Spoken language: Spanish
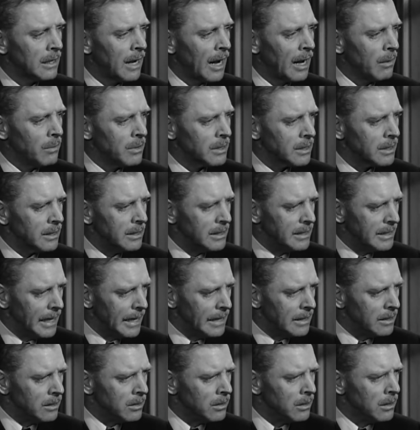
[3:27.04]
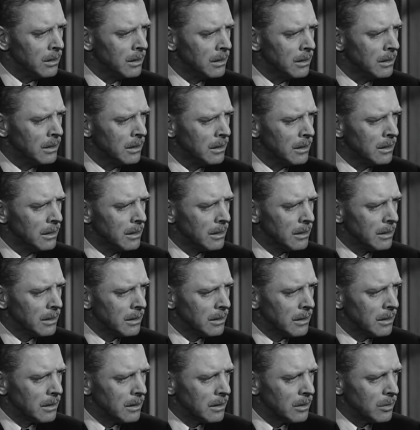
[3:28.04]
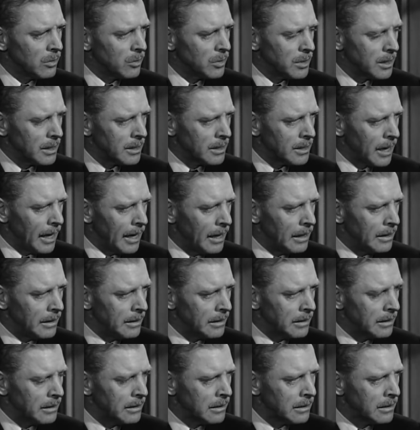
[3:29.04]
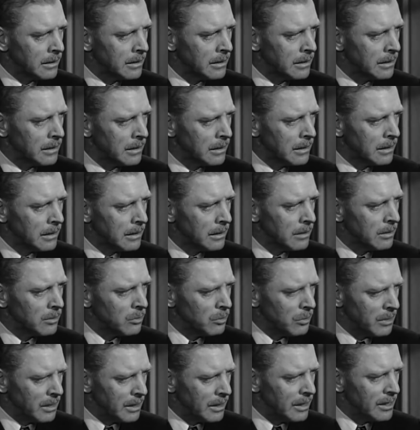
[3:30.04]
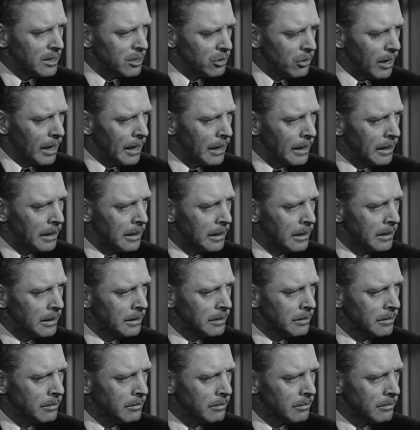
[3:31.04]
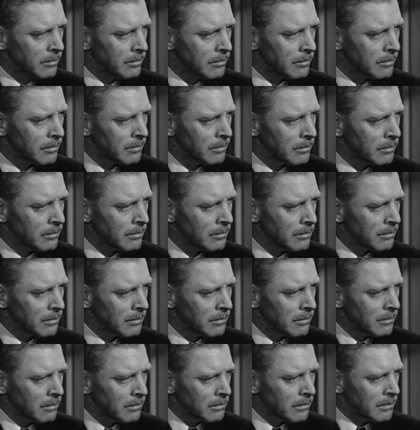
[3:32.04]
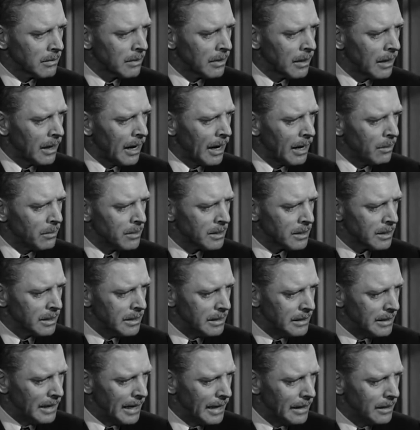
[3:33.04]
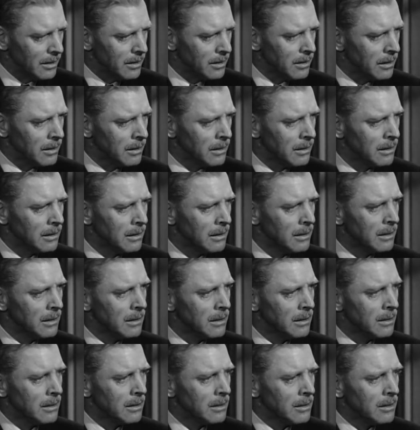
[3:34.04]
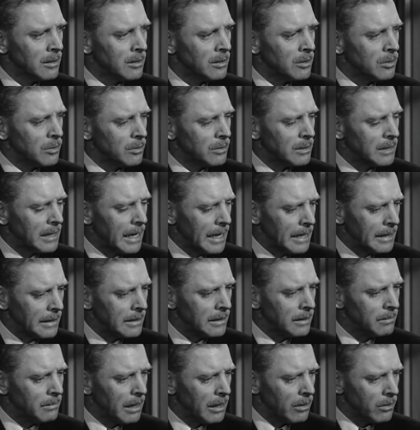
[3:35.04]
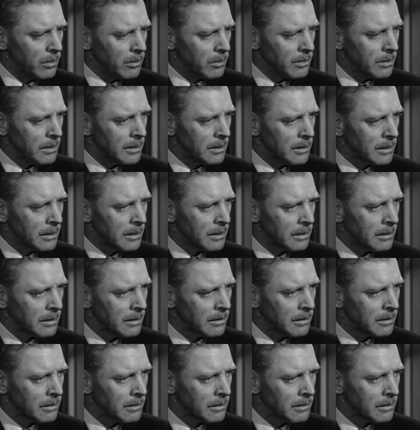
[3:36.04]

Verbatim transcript: yo me contentaba con asistir en silencio a este juicio. Me contentaba con cuidar mis rosales.